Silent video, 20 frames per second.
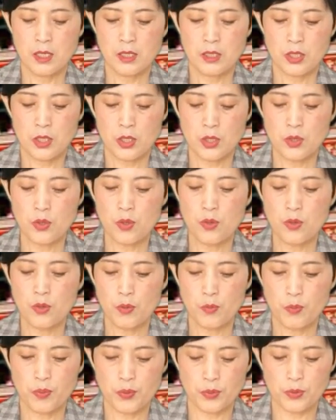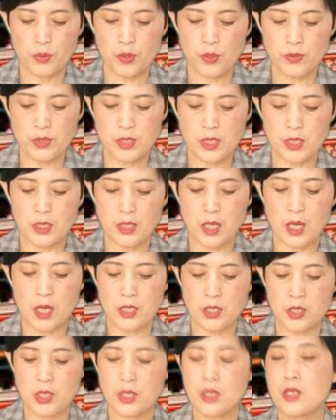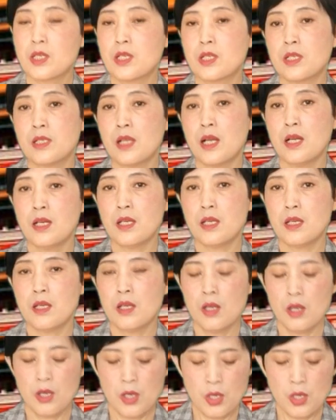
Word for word: 其中普通型的是十三例，